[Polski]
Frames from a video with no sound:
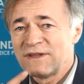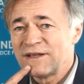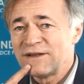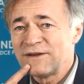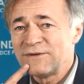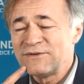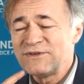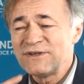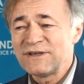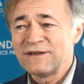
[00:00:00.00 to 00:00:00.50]

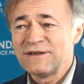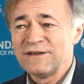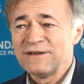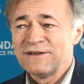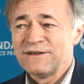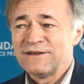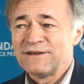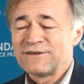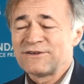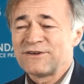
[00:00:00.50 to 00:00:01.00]
Ludzie
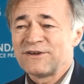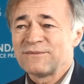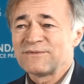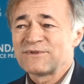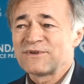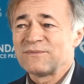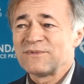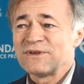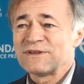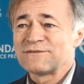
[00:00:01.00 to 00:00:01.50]
żyją
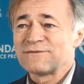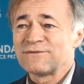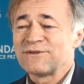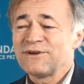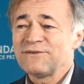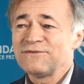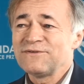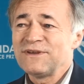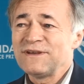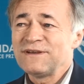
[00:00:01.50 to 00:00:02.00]
sobie
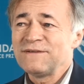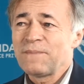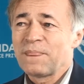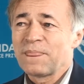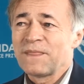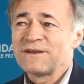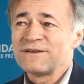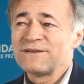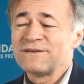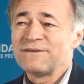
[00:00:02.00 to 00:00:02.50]
cudownie,
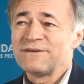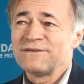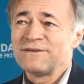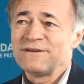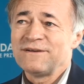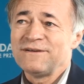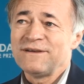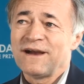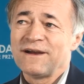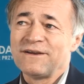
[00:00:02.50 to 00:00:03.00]

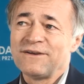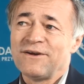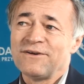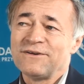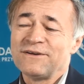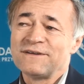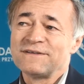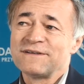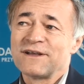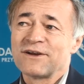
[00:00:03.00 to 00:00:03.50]
e, a o
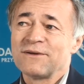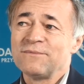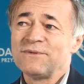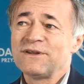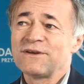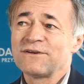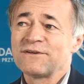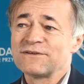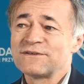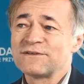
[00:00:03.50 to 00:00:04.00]
ich
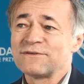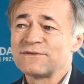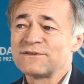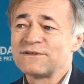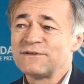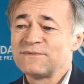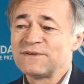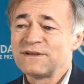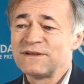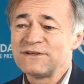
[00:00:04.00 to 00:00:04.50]
znakomitej
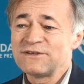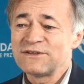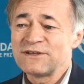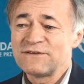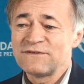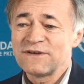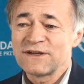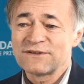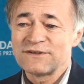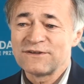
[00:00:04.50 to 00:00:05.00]
konstrukcji psychicznej
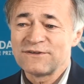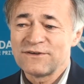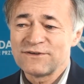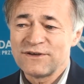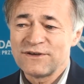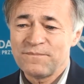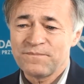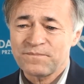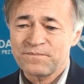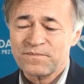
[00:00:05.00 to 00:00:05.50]
świadczy to,
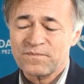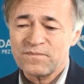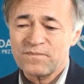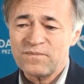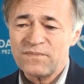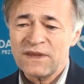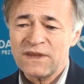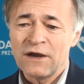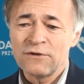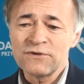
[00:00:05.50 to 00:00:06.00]
że
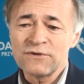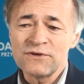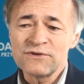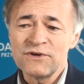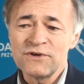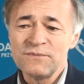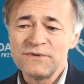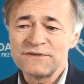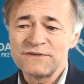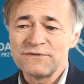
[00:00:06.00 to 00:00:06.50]
autorzy
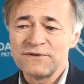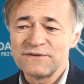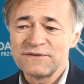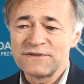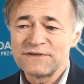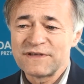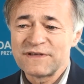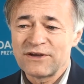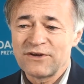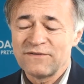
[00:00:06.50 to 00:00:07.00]

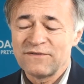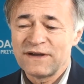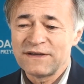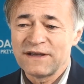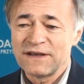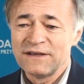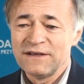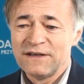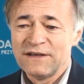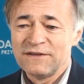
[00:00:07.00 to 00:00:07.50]
opisujący
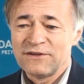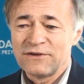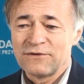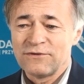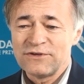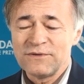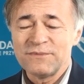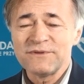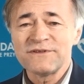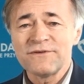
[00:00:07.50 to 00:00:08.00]
zachowania tych
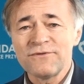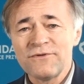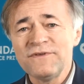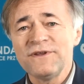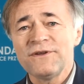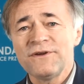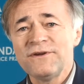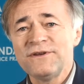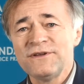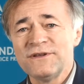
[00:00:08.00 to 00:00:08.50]
ludzi, bo to są
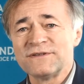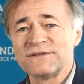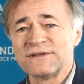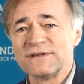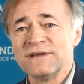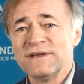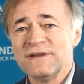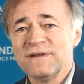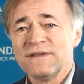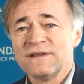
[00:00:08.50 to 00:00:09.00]
głównie rolnicy,
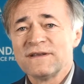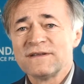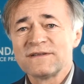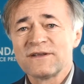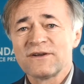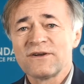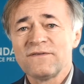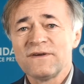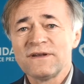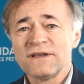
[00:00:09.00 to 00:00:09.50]

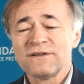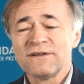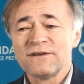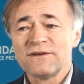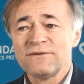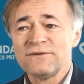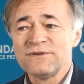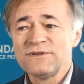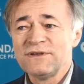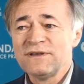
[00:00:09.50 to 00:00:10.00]
zachowania tych
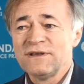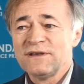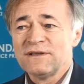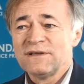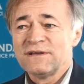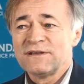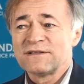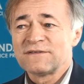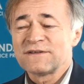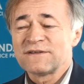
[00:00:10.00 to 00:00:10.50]
ludzi
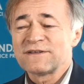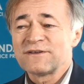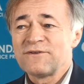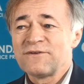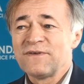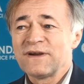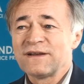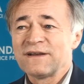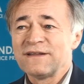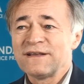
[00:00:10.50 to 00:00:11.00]
zwracają
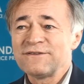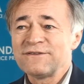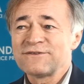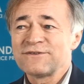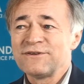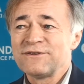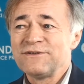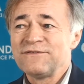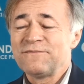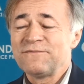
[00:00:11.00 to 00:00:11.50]
uwagę na to,
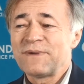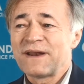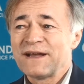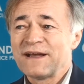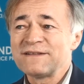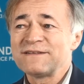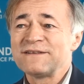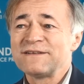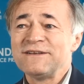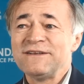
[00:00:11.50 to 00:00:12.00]
że oni w
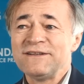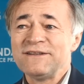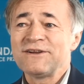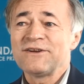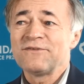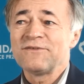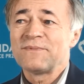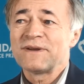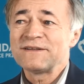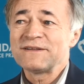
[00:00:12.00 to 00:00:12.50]
pracy i nie
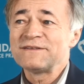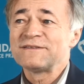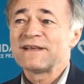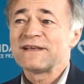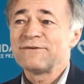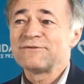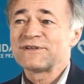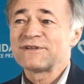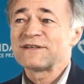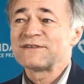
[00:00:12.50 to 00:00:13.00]
tylko w pracy
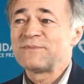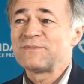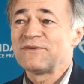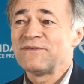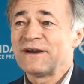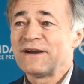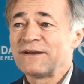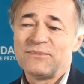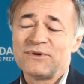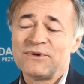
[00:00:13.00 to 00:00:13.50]
cały czas
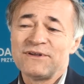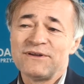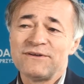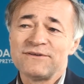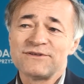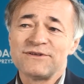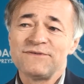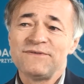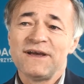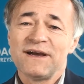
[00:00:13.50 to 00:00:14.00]
śpiewają. Model
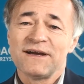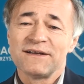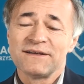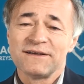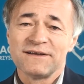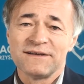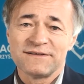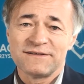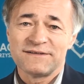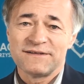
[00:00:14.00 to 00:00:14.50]

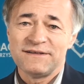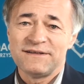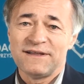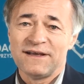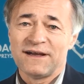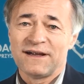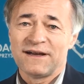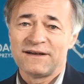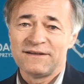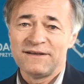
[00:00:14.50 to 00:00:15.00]
odżywiania jest
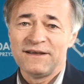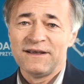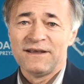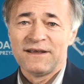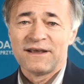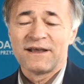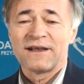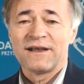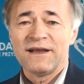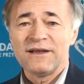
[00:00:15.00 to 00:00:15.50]
idealny,
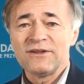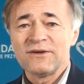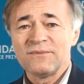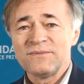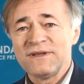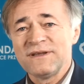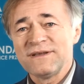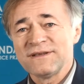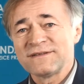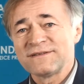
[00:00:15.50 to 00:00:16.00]

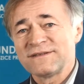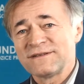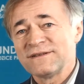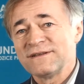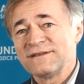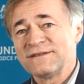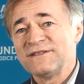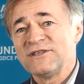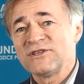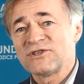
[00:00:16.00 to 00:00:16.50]
genom nie jest
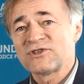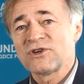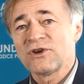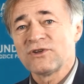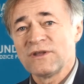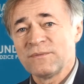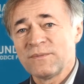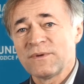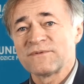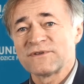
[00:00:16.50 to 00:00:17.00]

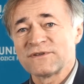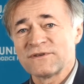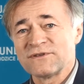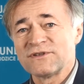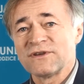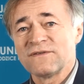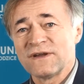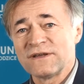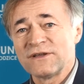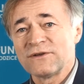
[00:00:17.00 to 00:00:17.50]
zniszczony poprzez
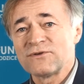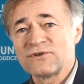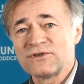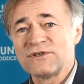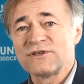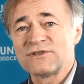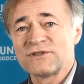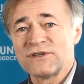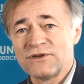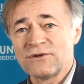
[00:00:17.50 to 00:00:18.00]
oddziaływanie
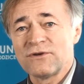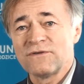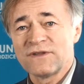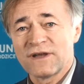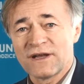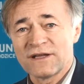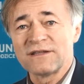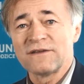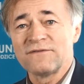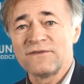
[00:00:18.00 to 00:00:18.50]
różnych czynników
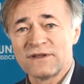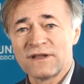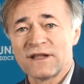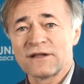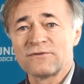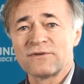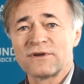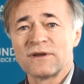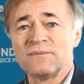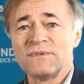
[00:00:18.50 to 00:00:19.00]
negatywnych, na
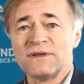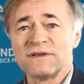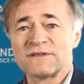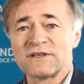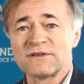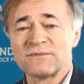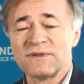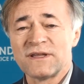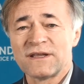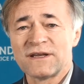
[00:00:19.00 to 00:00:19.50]
które my
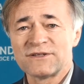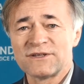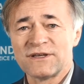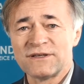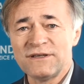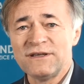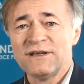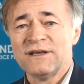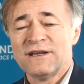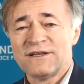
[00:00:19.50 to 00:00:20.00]
jesteśmy
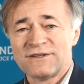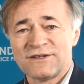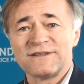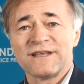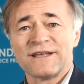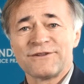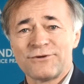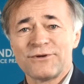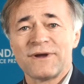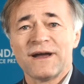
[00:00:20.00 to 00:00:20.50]
narażeni, czyli
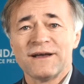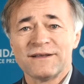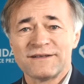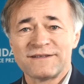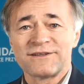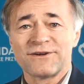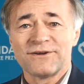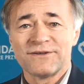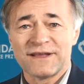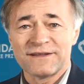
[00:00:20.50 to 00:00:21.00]
ta druga
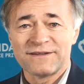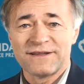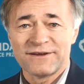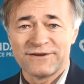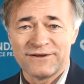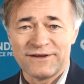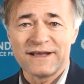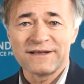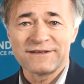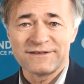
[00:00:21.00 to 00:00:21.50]
strona
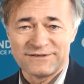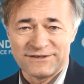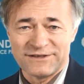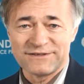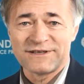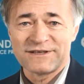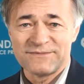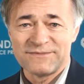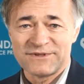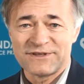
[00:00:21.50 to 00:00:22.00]
tego, jak, czy
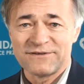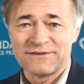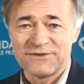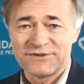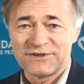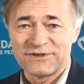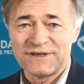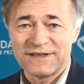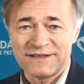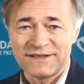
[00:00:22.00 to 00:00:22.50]
jesteśmy zdrowi,
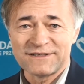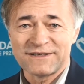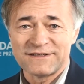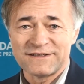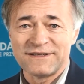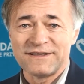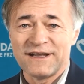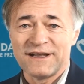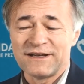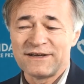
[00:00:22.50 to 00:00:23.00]
czy nie, też
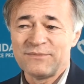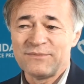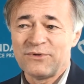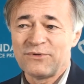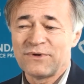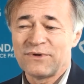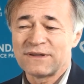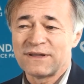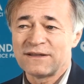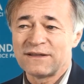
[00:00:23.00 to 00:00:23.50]
jest idealnie
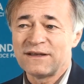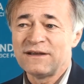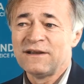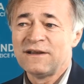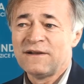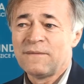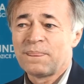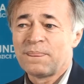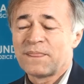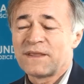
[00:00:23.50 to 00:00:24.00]
poukładana.
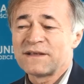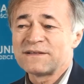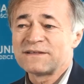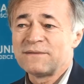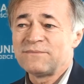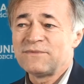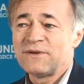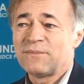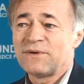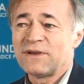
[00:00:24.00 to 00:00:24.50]

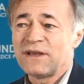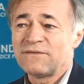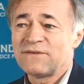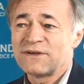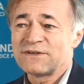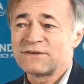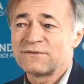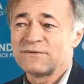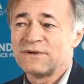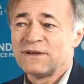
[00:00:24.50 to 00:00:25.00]
Następnie pojawia
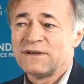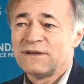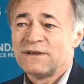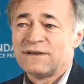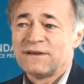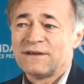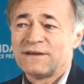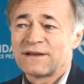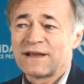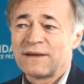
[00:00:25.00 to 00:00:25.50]
się
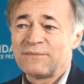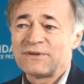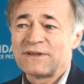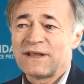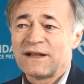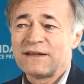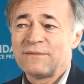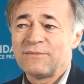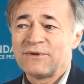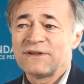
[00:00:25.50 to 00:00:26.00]

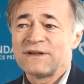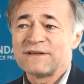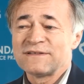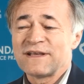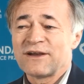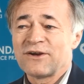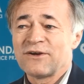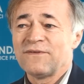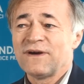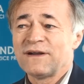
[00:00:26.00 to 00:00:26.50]
kapitalny model
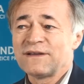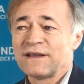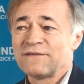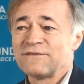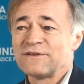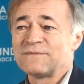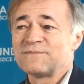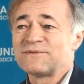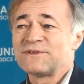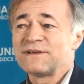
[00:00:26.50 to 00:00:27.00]
zachowania,
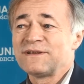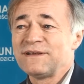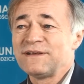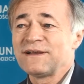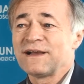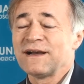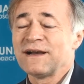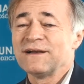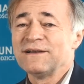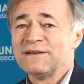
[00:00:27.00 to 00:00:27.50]
więc
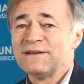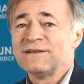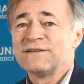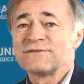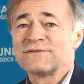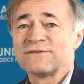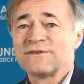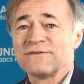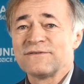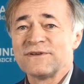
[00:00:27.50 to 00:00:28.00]
psychika
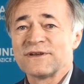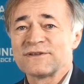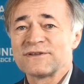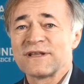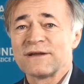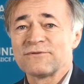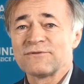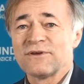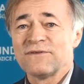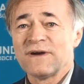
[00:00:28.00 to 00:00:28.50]
cudownie
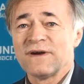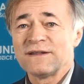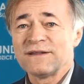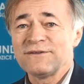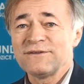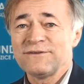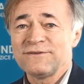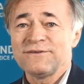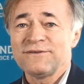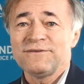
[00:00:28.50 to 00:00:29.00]
kształtowana,
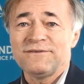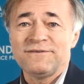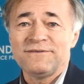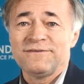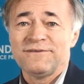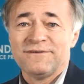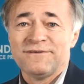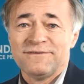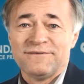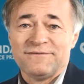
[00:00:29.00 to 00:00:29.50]
no to
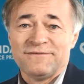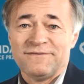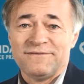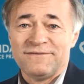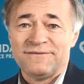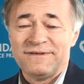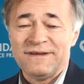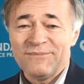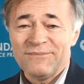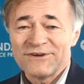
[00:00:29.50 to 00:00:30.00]

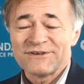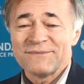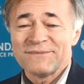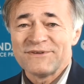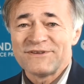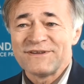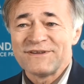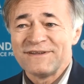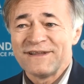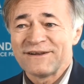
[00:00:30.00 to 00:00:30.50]
nie może
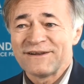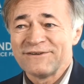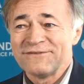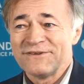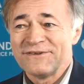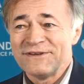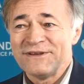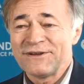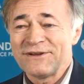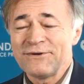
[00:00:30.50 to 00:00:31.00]
być innego
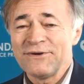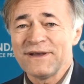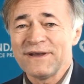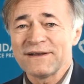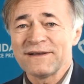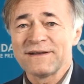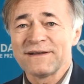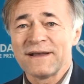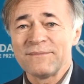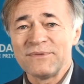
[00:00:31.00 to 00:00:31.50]
wyniku
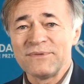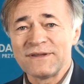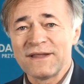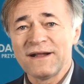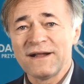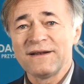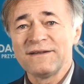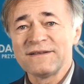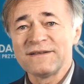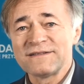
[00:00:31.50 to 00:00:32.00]
jak
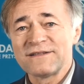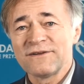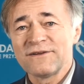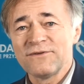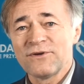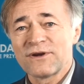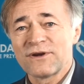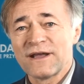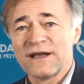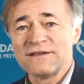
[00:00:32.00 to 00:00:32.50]
kapitalny,
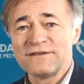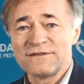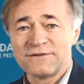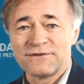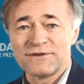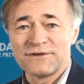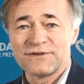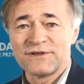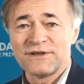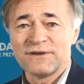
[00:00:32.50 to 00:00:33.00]
zdrowy organizm,
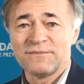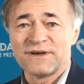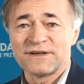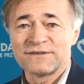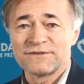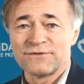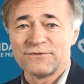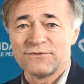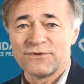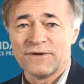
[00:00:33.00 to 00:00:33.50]
który żyje
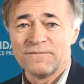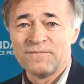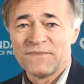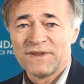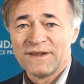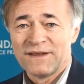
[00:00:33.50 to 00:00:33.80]
bardzo długo.